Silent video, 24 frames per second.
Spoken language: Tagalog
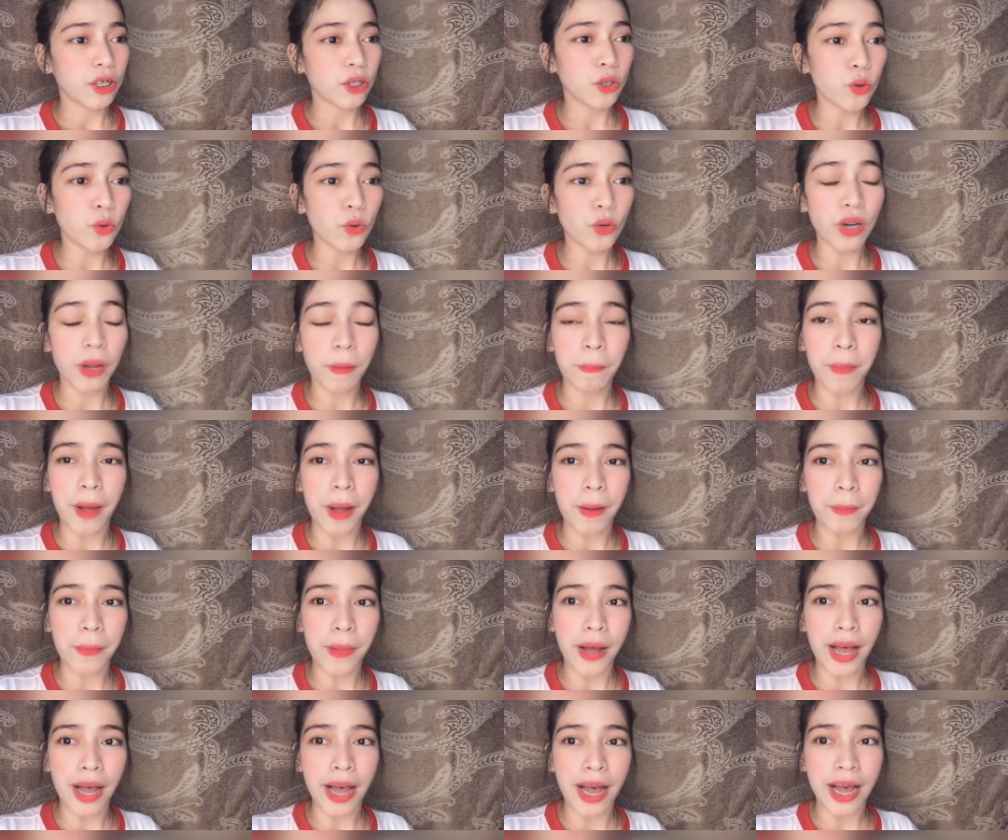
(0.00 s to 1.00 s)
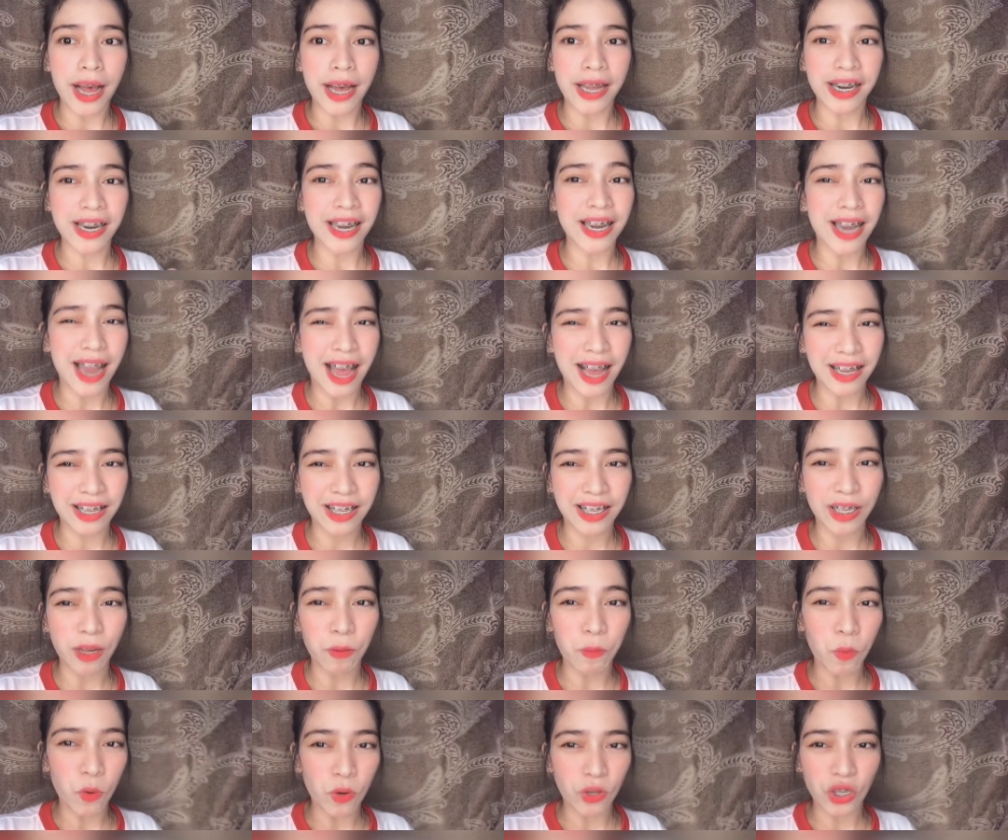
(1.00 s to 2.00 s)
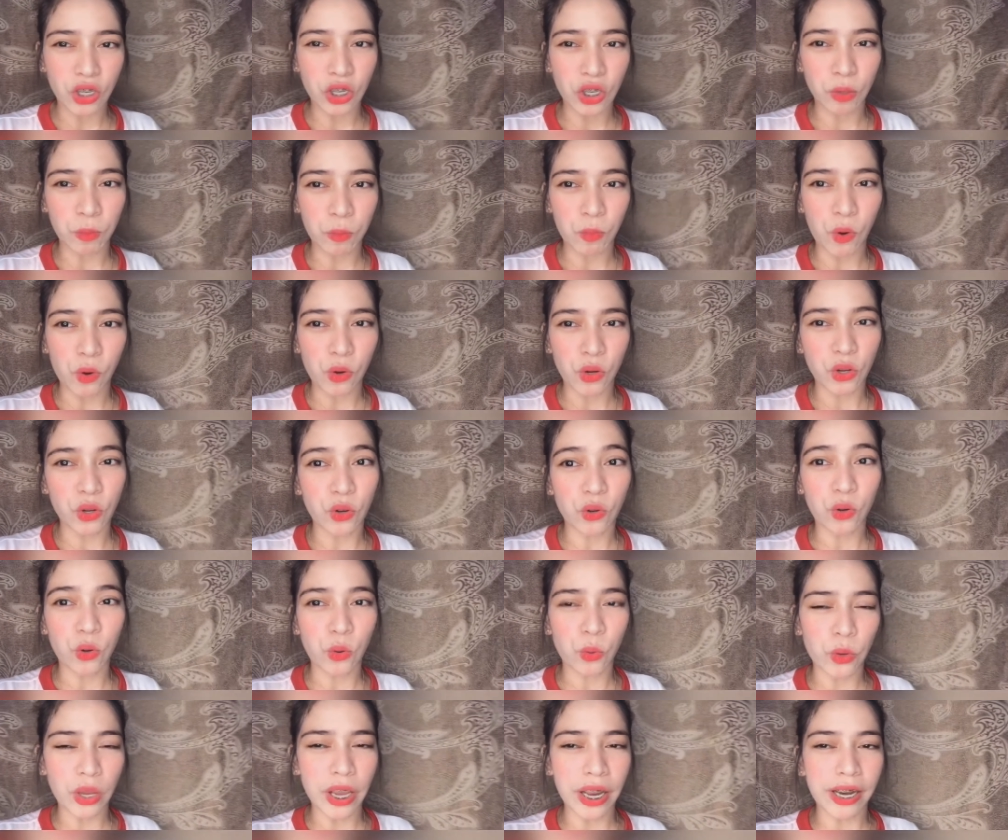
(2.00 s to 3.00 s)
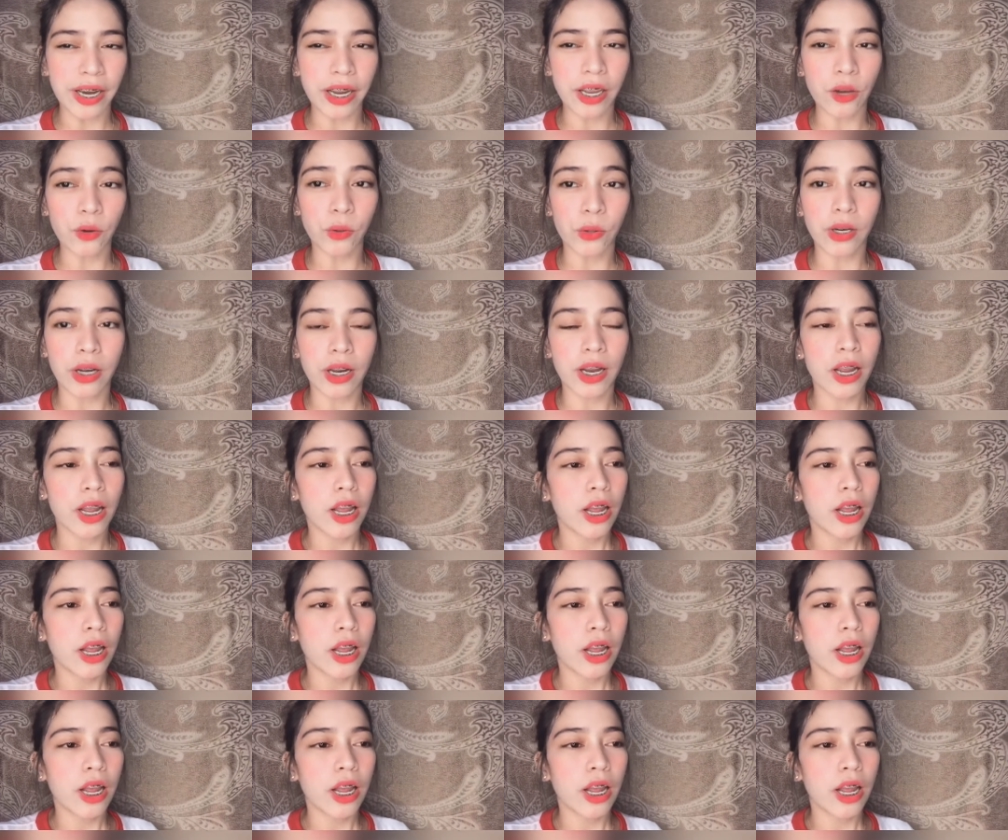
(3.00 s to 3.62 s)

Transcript: doon nagpapa-relax sa boses mo yung luya na yon.